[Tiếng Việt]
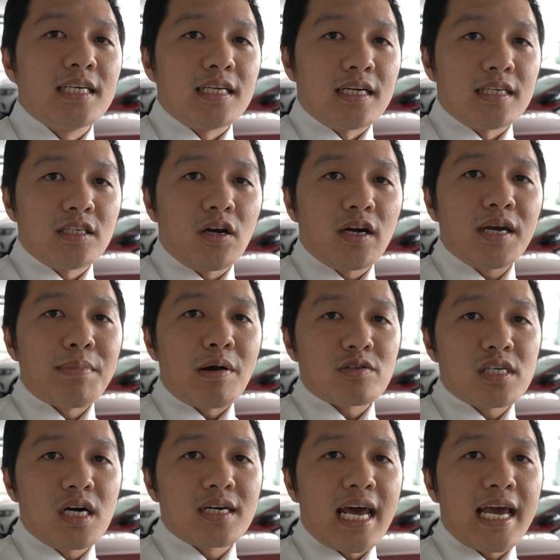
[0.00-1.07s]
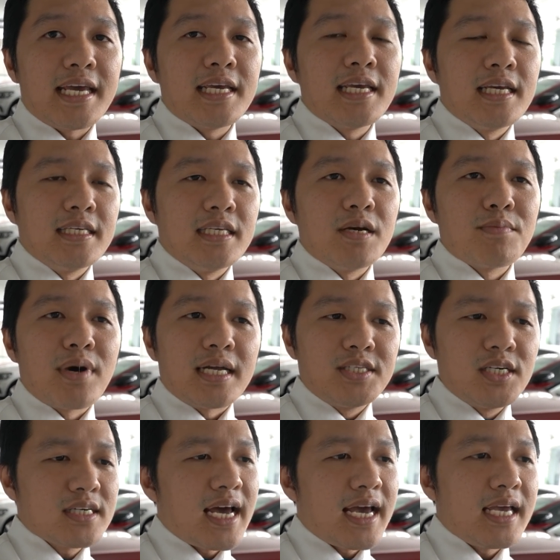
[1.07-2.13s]
nhà cho cái màu sơn này nhưng mà
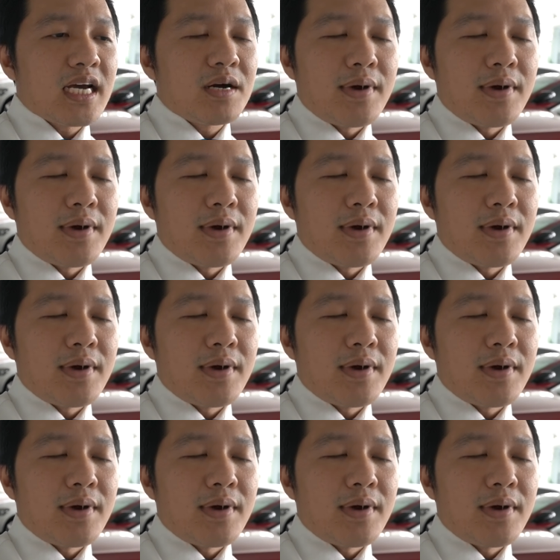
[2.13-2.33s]
trước đây á,